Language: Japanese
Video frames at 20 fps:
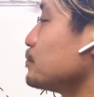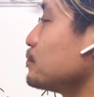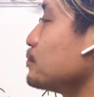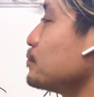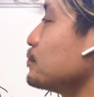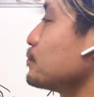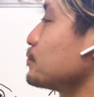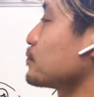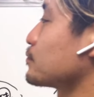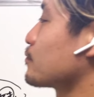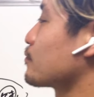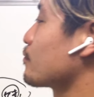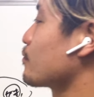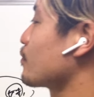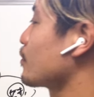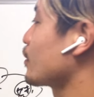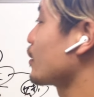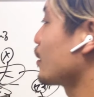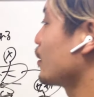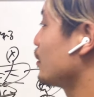うん。
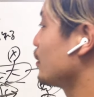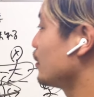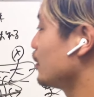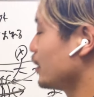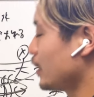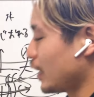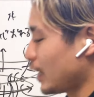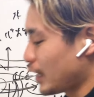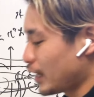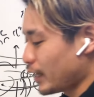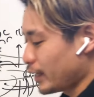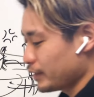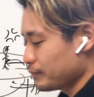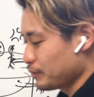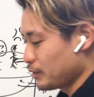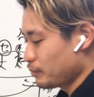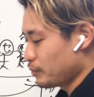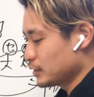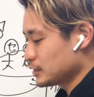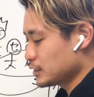はい。
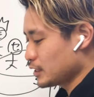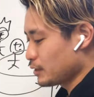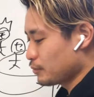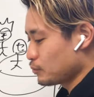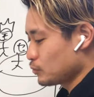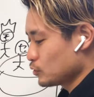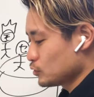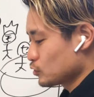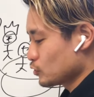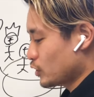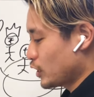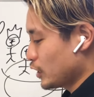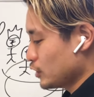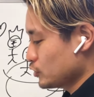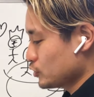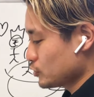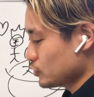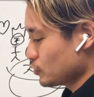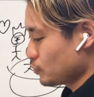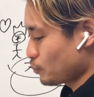まあまあ、じゃあもうちょ
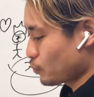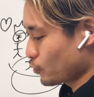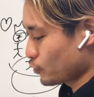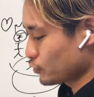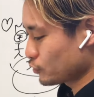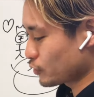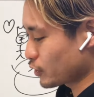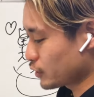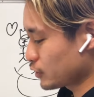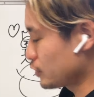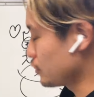学習のポイントやっ